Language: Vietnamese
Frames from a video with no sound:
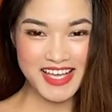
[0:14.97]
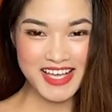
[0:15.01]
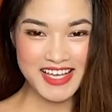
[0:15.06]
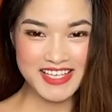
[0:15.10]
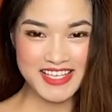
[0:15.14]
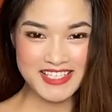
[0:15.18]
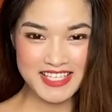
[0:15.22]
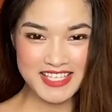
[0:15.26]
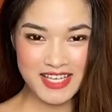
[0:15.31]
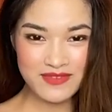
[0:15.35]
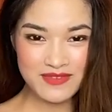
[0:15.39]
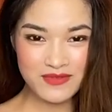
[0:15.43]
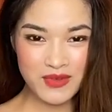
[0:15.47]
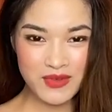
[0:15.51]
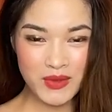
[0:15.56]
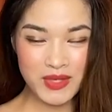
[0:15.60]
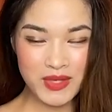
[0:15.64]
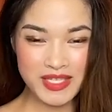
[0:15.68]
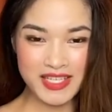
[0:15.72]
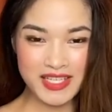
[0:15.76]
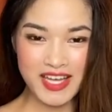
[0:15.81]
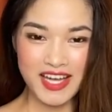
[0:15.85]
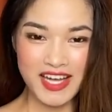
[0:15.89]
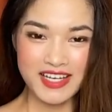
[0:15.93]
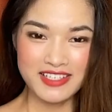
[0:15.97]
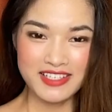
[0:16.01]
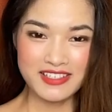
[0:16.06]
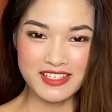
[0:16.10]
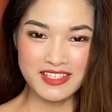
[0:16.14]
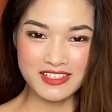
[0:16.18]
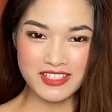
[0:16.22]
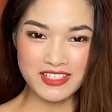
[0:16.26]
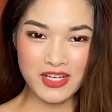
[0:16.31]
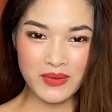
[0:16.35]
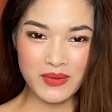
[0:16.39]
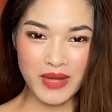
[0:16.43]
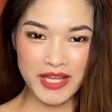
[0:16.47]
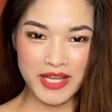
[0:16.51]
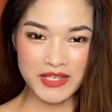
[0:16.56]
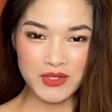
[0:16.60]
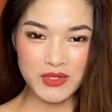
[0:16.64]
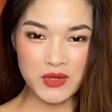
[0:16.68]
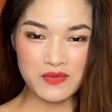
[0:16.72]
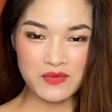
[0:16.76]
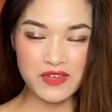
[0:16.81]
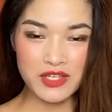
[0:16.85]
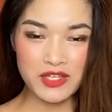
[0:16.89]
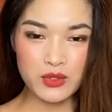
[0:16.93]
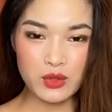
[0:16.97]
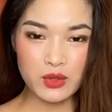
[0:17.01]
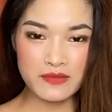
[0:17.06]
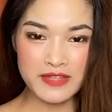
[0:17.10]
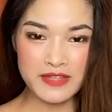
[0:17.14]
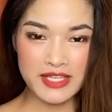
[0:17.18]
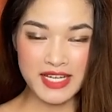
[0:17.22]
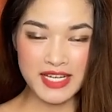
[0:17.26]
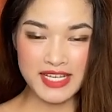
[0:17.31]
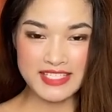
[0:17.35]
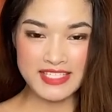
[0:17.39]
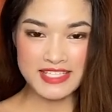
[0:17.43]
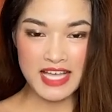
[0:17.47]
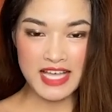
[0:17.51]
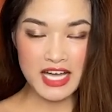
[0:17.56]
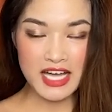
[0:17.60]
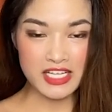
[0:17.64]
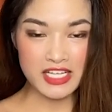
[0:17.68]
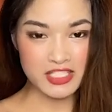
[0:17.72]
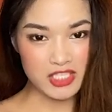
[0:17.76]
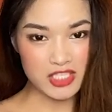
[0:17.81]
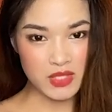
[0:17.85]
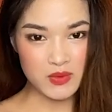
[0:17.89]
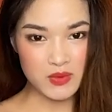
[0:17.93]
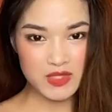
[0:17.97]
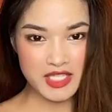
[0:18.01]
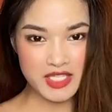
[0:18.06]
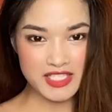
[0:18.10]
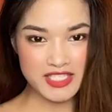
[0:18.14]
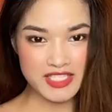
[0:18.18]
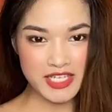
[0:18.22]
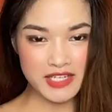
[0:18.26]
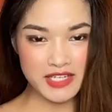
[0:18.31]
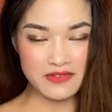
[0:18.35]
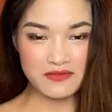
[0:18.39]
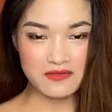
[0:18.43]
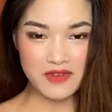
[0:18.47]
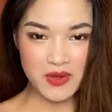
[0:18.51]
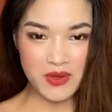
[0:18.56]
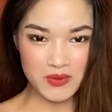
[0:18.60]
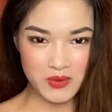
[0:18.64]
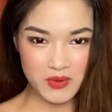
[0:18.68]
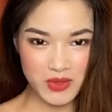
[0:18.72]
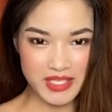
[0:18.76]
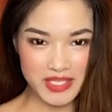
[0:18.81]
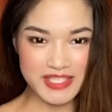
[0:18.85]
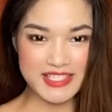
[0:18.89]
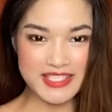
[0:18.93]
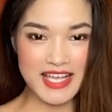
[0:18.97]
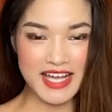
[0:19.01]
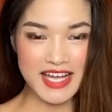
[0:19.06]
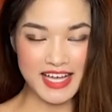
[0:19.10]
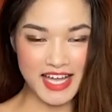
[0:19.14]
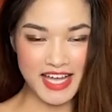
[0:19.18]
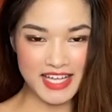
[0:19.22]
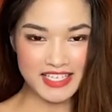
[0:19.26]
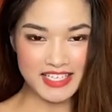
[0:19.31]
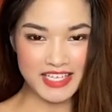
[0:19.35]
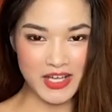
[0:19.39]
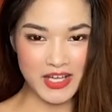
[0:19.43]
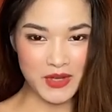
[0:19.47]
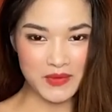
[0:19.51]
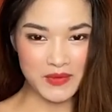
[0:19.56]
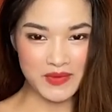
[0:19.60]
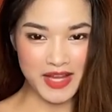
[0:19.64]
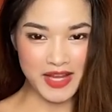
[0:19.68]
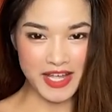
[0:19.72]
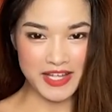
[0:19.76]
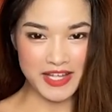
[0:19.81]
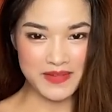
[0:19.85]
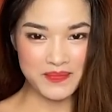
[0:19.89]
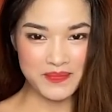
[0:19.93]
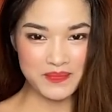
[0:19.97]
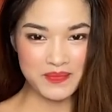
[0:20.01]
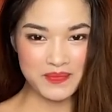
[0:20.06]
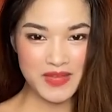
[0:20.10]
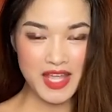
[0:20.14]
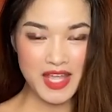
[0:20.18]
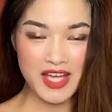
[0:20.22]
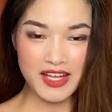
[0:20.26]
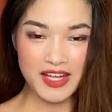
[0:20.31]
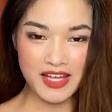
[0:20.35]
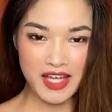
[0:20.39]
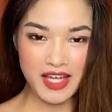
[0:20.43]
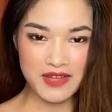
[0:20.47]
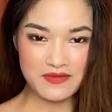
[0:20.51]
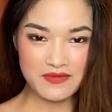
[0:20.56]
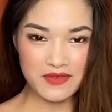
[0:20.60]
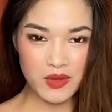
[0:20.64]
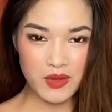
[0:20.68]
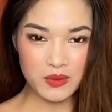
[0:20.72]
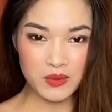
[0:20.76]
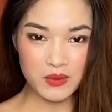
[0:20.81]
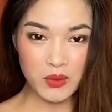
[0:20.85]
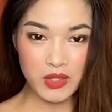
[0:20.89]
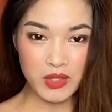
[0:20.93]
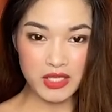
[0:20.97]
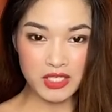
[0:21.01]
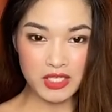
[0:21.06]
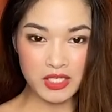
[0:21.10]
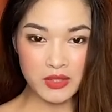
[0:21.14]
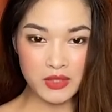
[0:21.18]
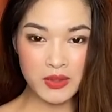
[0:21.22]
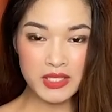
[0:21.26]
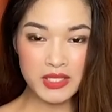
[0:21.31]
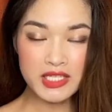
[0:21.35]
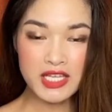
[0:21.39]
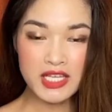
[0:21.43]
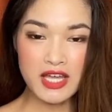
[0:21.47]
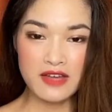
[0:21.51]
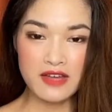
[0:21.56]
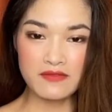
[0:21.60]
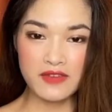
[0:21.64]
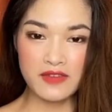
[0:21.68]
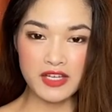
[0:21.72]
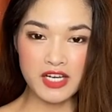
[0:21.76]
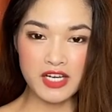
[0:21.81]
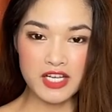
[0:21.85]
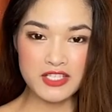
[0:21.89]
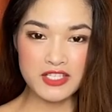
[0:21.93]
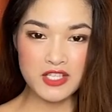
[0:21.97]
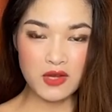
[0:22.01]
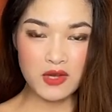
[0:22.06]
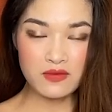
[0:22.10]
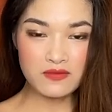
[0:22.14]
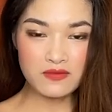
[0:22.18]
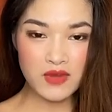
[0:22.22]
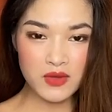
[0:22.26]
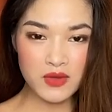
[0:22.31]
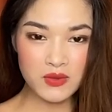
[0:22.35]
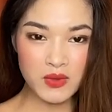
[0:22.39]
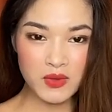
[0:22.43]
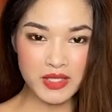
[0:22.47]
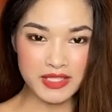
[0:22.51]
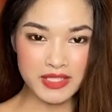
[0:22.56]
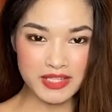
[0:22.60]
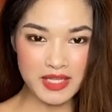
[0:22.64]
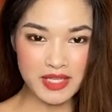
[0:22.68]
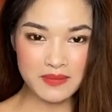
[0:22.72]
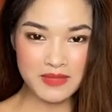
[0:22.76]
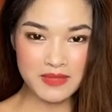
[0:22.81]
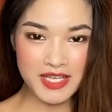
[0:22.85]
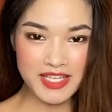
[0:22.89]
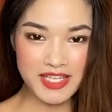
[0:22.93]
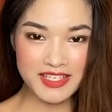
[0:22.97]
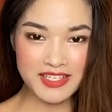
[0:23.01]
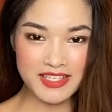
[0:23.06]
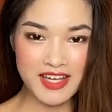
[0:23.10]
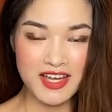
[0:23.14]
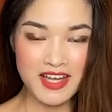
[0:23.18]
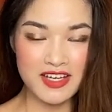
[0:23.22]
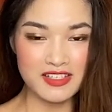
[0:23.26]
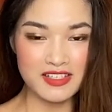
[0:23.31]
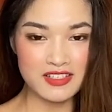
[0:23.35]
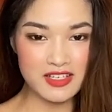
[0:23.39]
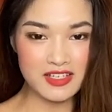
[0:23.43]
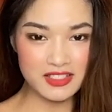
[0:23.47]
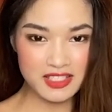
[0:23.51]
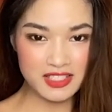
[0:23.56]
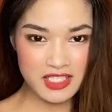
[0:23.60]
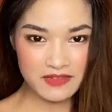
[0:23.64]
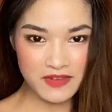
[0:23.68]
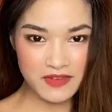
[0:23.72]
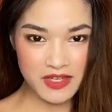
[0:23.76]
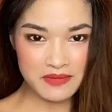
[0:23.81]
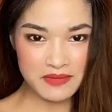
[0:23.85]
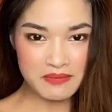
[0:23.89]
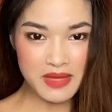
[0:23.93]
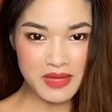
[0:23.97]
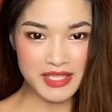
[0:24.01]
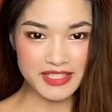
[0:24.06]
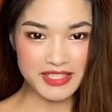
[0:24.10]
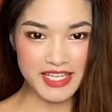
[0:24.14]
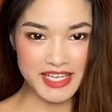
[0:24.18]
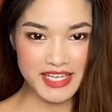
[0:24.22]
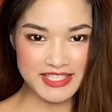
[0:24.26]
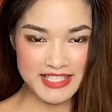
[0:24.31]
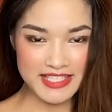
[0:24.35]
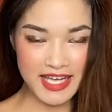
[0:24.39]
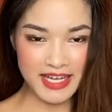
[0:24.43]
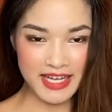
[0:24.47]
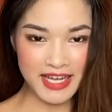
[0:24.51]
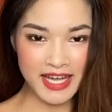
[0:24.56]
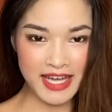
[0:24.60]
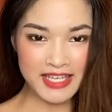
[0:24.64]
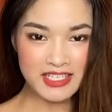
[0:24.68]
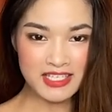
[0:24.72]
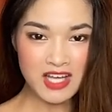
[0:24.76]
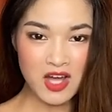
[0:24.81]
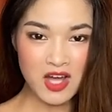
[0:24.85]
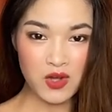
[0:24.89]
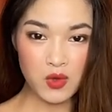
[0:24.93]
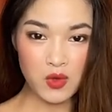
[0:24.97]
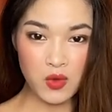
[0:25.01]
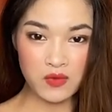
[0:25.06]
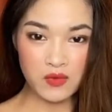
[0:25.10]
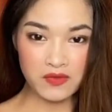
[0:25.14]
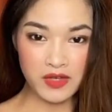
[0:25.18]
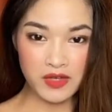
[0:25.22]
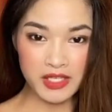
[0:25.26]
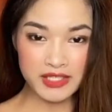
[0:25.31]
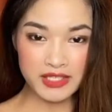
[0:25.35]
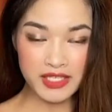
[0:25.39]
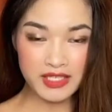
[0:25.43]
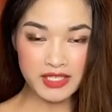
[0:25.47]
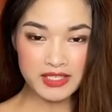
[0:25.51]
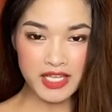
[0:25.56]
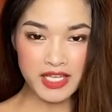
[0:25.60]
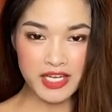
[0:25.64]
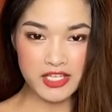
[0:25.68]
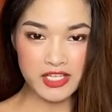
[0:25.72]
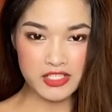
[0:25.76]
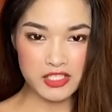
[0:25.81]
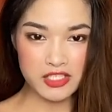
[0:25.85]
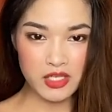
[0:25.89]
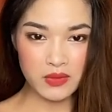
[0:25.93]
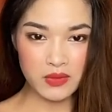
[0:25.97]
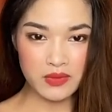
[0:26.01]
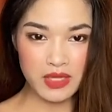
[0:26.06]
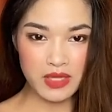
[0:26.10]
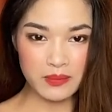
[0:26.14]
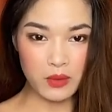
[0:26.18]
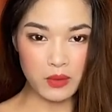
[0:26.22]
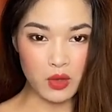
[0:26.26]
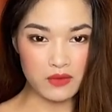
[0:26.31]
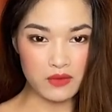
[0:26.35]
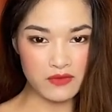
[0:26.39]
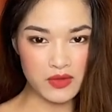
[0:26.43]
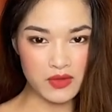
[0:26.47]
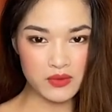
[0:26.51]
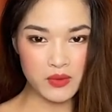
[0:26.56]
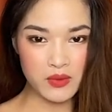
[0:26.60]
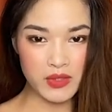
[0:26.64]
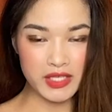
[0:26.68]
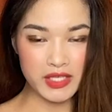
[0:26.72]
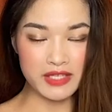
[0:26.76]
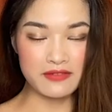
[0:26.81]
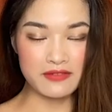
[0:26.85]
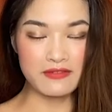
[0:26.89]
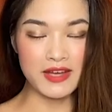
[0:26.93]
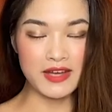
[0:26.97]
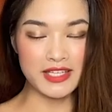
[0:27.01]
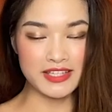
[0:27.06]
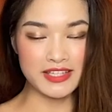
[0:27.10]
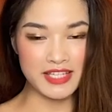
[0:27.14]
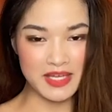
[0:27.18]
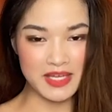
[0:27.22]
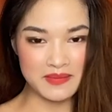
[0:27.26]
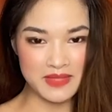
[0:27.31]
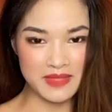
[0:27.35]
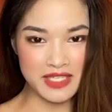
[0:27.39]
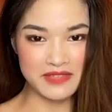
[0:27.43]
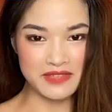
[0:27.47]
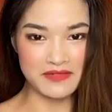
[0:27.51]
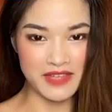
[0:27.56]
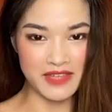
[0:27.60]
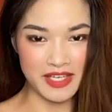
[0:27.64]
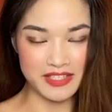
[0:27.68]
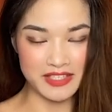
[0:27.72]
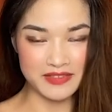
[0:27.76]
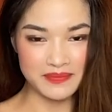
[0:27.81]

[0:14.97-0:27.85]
Rất vui được đồng hành cùng với quý vị khán giả trong chương trình Phong thủy Gia Cát ngày hôm nay. Kênh Phong thủy hữu ích về đời sống phong thủy tâm linh được tư vấn bởi thầy Gia Cát cùng với các thầy trong Hiệp hội Phong thủy và Tâm linh Việt.